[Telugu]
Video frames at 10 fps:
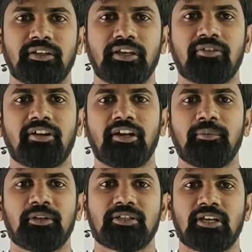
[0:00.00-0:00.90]
ఇంకెవరైనా
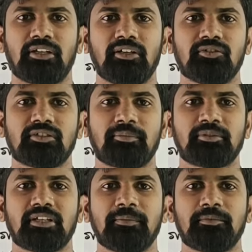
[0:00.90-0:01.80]
మన ఛానల్ను
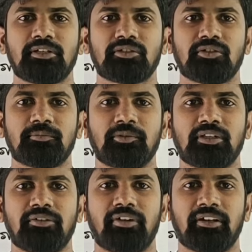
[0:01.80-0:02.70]
సబ్స్క్రైబ్
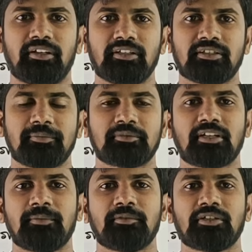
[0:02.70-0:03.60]
చేసుకోకపోతే వెంటనే
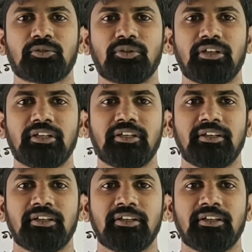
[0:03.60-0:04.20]
సబ్స్క్రైబ్ చేసుకోండి